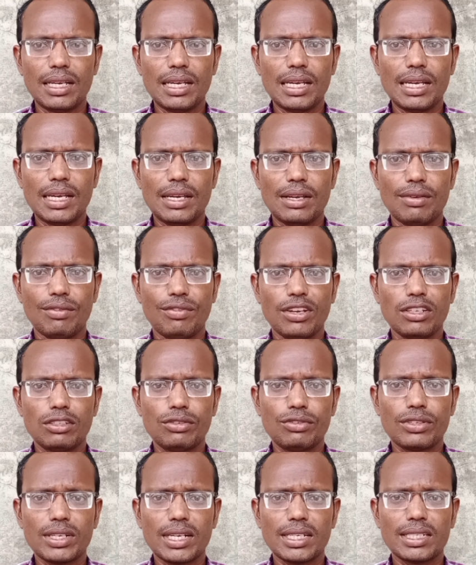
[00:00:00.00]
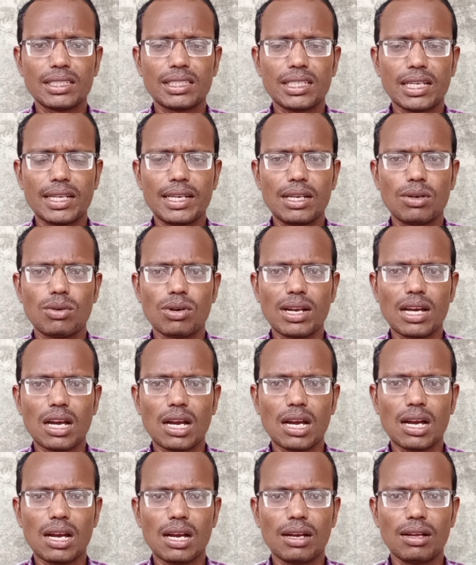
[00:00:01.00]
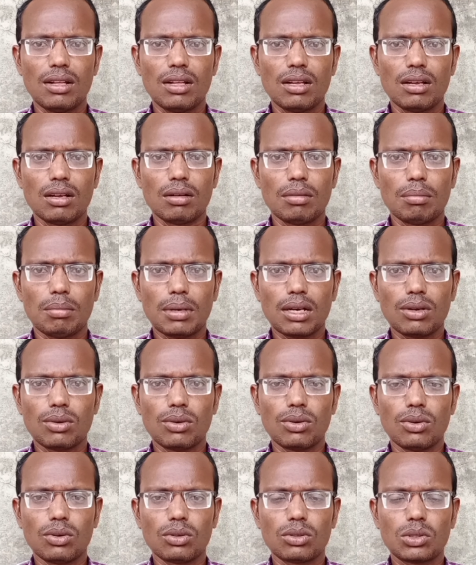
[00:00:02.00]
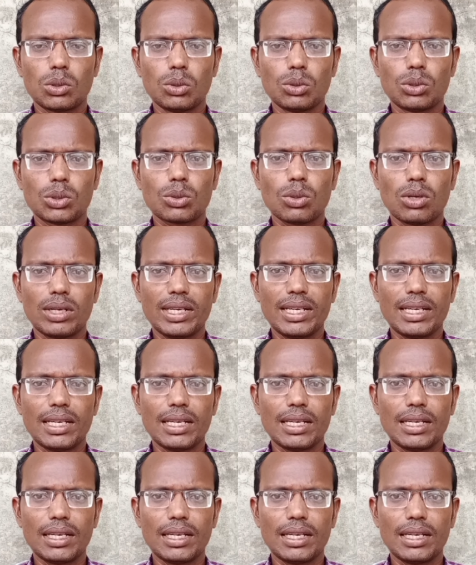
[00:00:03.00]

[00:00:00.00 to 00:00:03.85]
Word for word: ఈ స్పెసిఫికేషన్స్ అన్నీ కూడా మనం చూసుకొని